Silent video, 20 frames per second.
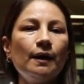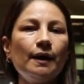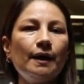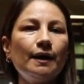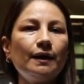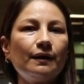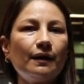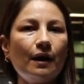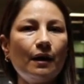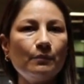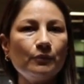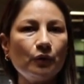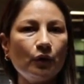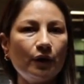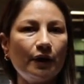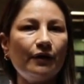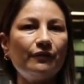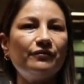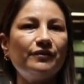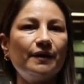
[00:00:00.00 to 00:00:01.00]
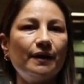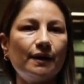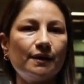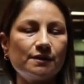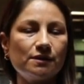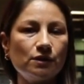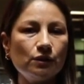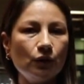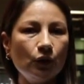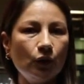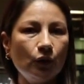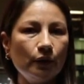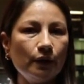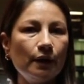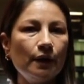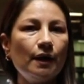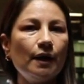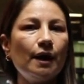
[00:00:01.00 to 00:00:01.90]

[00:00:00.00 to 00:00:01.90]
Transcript: el cambio de la fijación,